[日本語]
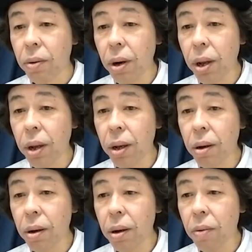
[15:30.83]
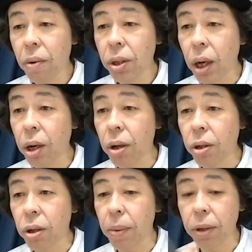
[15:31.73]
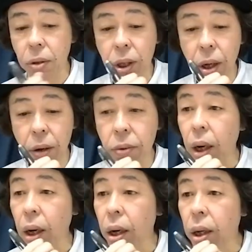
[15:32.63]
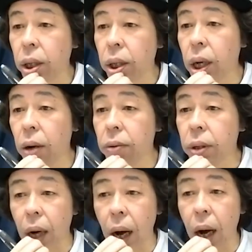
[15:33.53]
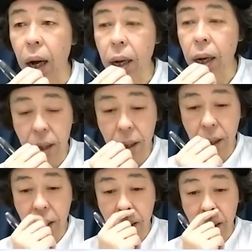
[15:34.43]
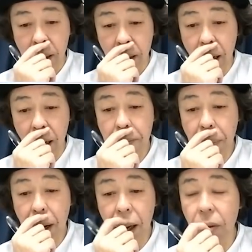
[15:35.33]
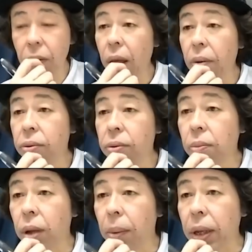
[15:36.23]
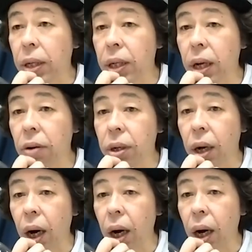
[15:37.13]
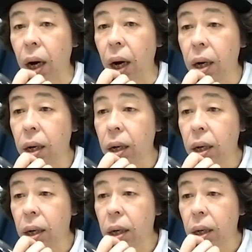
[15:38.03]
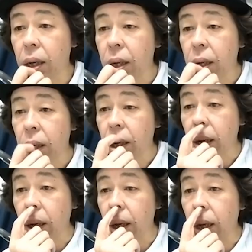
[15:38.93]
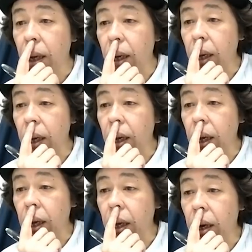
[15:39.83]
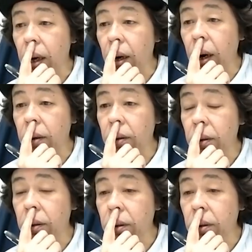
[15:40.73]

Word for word: これ、これさっきのやつとはまた違うんかな違うんか。ハイパーノン F クリームとはまだ違うんか。違いますね。えー、アンケルト